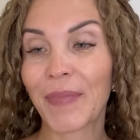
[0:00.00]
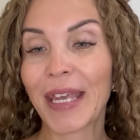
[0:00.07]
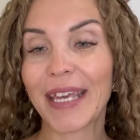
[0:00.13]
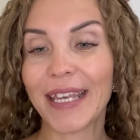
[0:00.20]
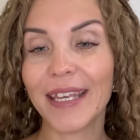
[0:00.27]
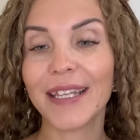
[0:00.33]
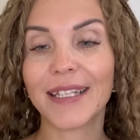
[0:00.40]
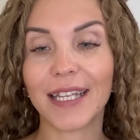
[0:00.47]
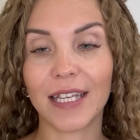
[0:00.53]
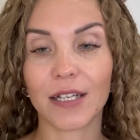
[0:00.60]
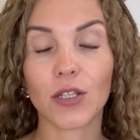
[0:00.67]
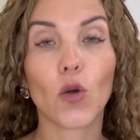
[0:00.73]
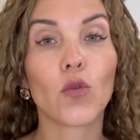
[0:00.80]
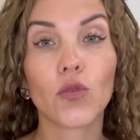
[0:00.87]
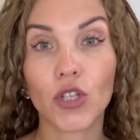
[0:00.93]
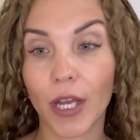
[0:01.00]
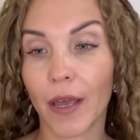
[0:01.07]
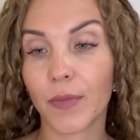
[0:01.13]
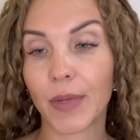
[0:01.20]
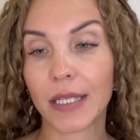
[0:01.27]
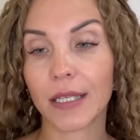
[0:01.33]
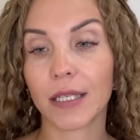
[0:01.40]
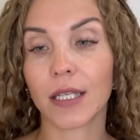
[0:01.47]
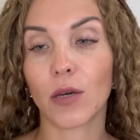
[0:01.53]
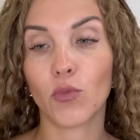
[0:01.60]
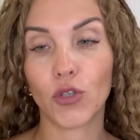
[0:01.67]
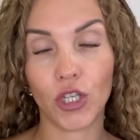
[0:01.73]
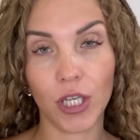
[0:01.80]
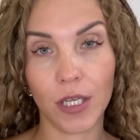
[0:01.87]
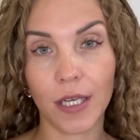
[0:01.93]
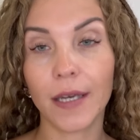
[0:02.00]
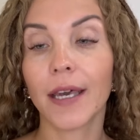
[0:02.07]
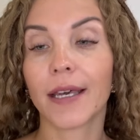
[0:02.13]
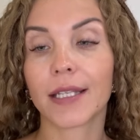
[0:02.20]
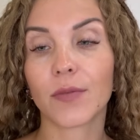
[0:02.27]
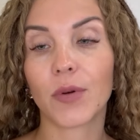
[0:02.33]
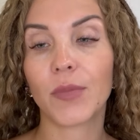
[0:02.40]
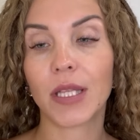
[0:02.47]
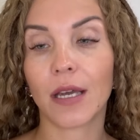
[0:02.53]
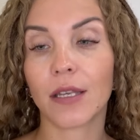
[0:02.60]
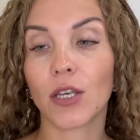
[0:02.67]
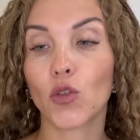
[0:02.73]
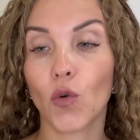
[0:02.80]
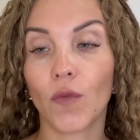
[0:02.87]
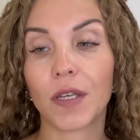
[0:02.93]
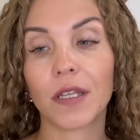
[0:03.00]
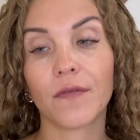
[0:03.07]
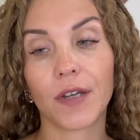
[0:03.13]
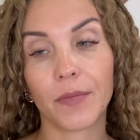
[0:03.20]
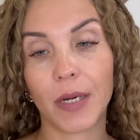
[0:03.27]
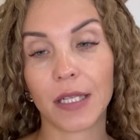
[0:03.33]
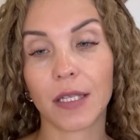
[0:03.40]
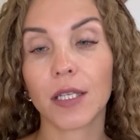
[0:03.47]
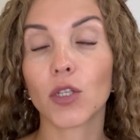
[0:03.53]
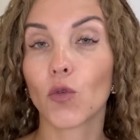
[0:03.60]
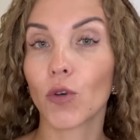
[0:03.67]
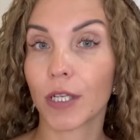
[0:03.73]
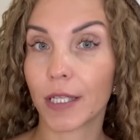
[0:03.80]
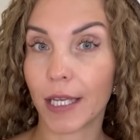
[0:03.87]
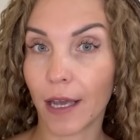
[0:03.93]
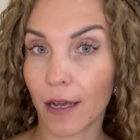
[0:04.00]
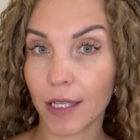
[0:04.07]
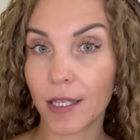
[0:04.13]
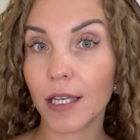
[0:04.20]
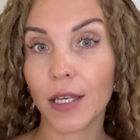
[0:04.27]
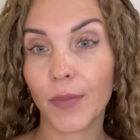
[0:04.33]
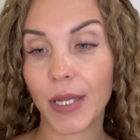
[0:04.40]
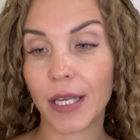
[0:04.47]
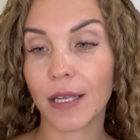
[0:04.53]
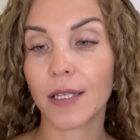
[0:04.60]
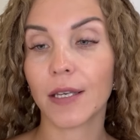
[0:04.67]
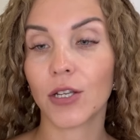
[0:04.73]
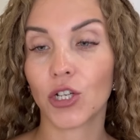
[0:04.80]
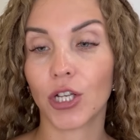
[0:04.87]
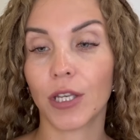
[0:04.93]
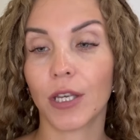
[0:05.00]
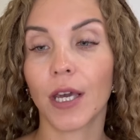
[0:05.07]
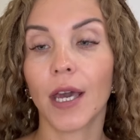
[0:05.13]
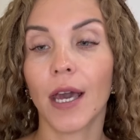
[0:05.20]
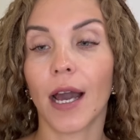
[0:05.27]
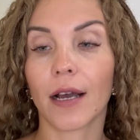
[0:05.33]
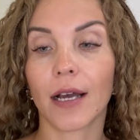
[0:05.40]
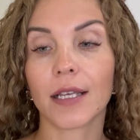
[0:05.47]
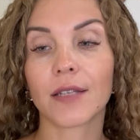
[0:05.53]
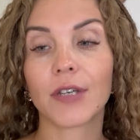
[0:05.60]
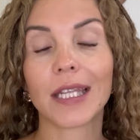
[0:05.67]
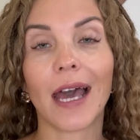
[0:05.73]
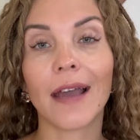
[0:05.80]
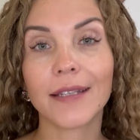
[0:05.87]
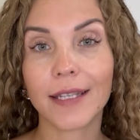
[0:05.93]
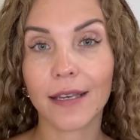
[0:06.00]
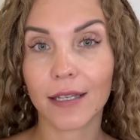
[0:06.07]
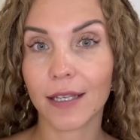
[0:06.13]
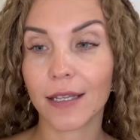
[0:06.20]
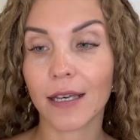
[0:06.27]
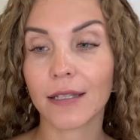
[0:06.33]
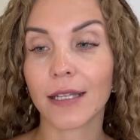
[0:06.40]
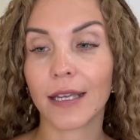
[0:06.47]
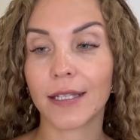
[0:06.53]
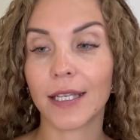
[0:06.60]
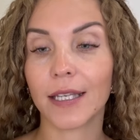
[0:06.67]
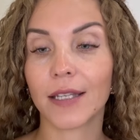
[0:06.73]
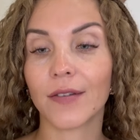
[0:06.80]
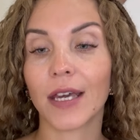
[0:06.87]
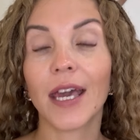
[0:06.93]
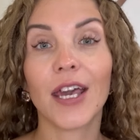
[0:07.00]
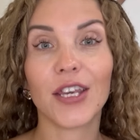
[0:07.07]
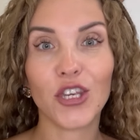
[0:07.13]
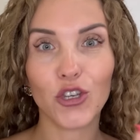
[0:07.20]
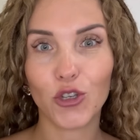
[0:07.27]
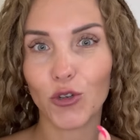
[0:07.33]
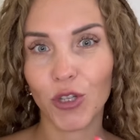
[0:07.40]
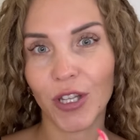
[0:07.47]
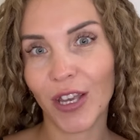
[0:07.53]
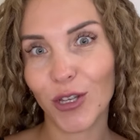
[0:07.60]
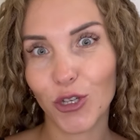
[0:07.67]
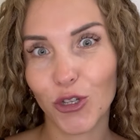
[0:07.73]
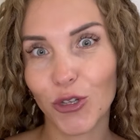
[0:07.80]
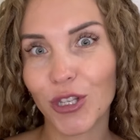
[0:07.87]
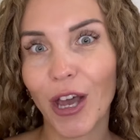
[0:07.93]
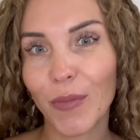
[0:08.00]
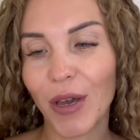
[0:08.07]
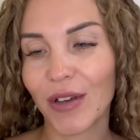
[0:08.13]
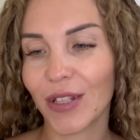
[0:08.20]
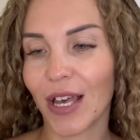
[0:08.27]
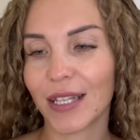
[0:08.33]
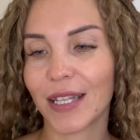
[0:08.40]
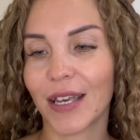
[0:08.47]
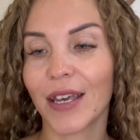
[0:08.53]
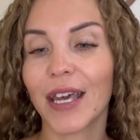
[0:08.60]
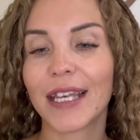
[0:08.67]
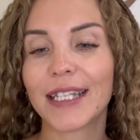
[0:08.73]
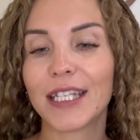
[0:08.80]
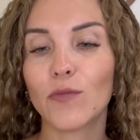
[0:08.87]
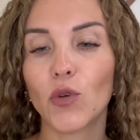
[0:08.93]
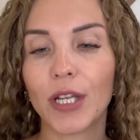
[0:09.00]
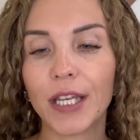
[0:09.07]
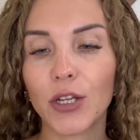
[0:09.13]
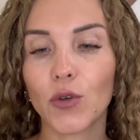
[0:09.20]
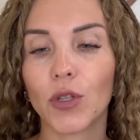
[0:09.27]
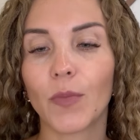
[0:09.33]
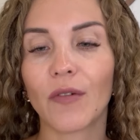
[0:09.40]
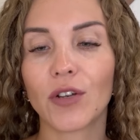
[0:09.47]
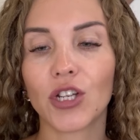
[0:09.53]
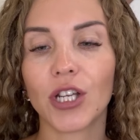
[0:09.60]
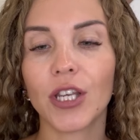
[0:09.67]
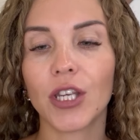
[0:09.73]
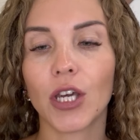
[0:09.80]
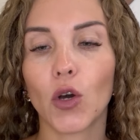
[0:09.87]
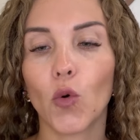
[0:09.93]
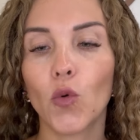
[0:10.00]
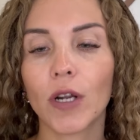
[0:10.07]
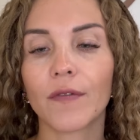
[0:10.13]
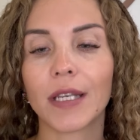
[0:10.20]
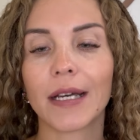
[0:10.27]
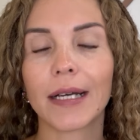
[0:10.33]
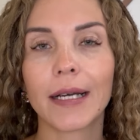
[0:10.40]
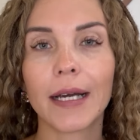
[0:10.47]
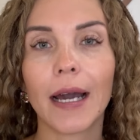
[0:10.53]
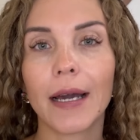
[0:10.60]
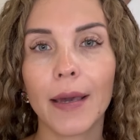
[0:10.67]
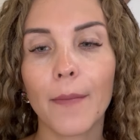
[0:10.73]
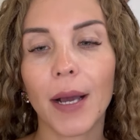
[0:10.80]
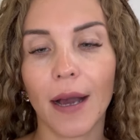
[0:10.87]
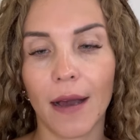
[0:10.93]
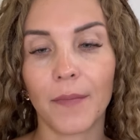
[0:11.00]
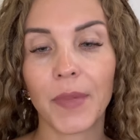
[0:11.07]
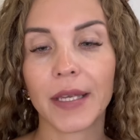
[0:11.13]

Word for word: И интеллект улучшает процессы обучения, запоминания новой информации, скорость реакции и принятия решений. А оказывает антиоксидантное действие. И еще знаете, что самое классное? Стимулирует повышение уровня ГМК.